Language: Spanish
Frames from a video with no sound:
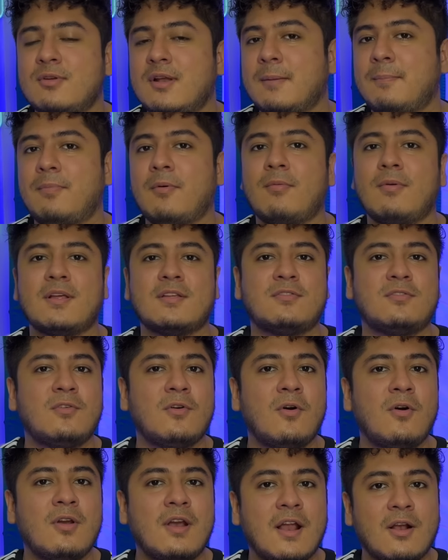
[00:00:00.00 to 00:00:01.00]
una
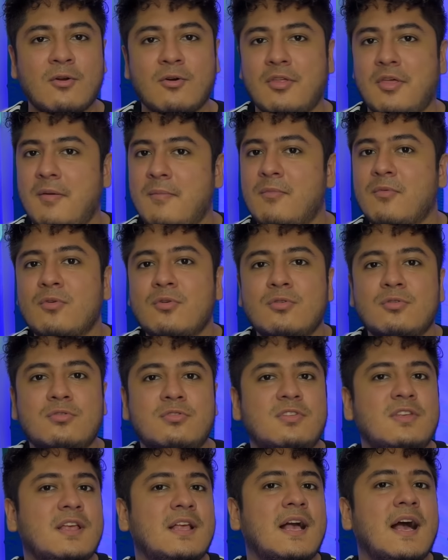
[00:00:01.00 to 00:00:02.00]
población, algo de
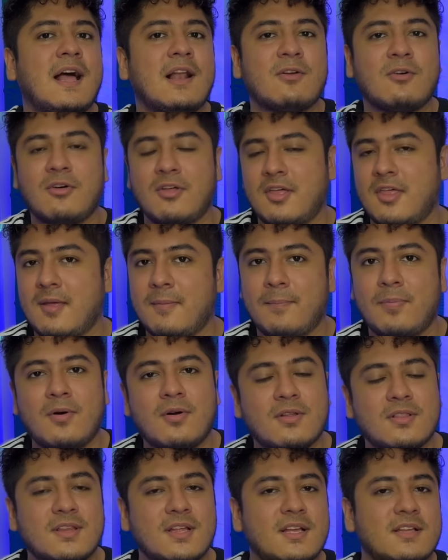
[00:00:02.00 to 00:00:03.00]
música, algo de
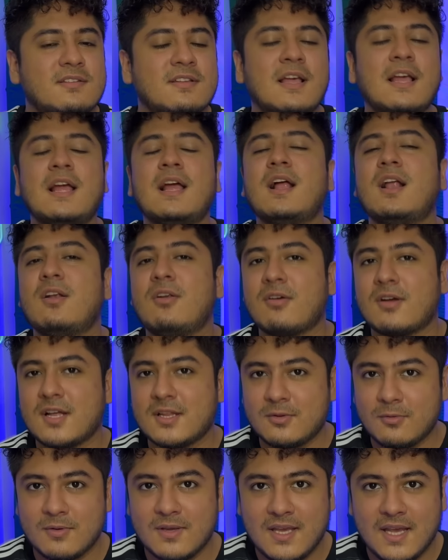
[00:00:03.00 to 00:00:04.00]
deportes, lo que
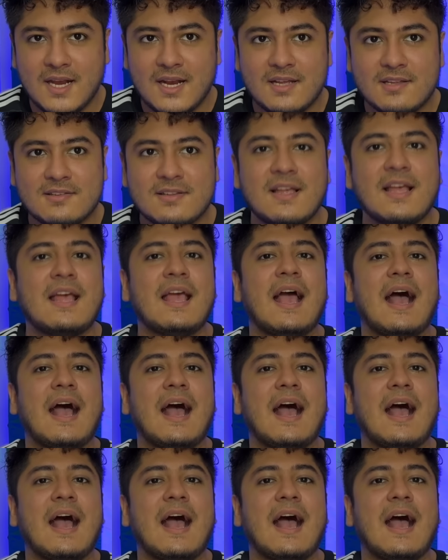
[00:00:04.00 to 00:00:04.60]
tú quieras,